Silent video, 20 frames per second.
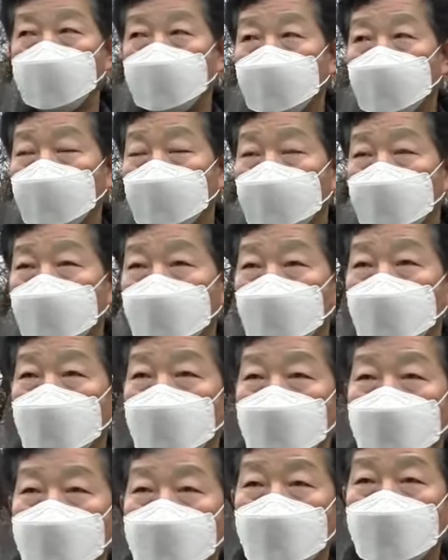
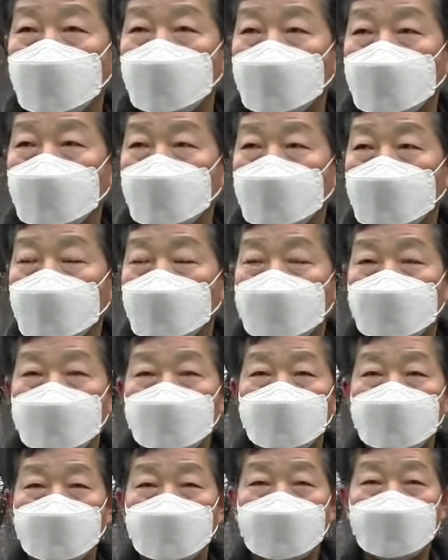옛날에 어, 이
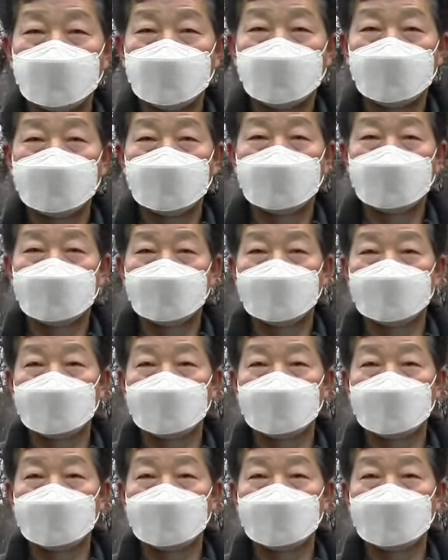건물이 어,